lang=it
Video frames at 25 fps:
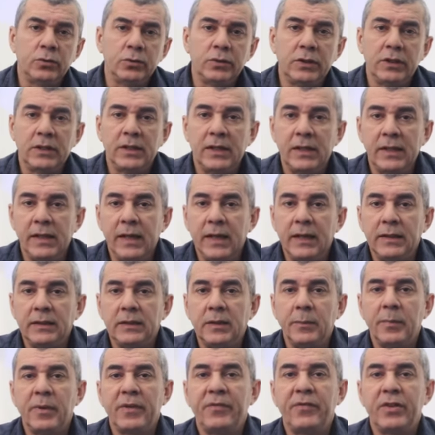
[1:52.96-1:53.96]
tutti i
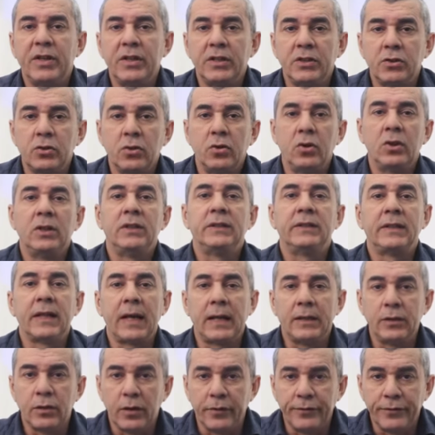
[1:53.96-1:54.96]
clienti preferiscono il
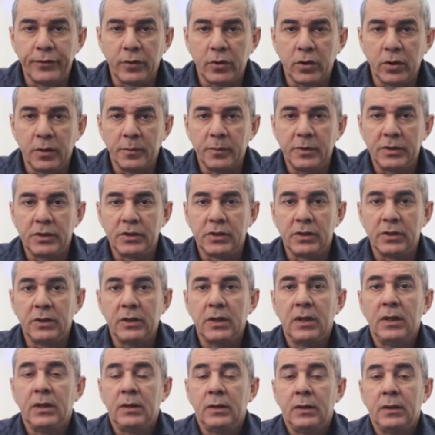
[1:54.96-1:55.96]
taglio a forbice?
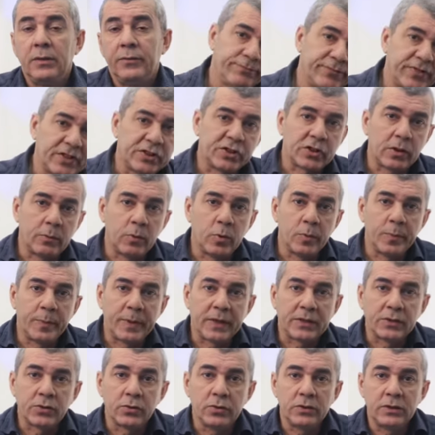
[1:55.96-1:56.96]
Facciamo un
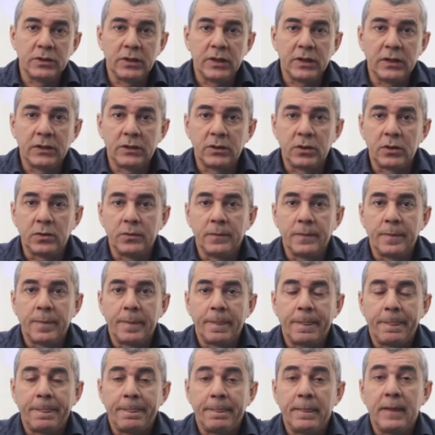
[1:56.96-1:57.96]
passo indietro.
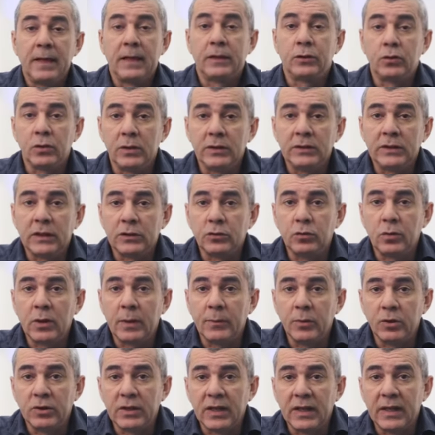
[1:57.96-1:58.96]
La toilettatura
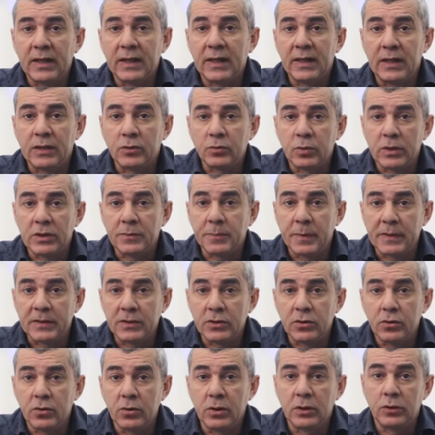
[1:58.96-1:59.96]
moderna, ha la sua
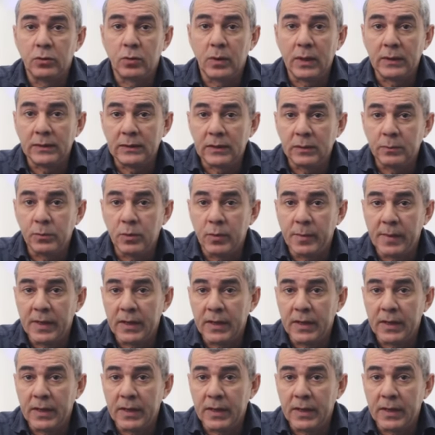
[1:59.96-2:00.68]
espansione durante il boom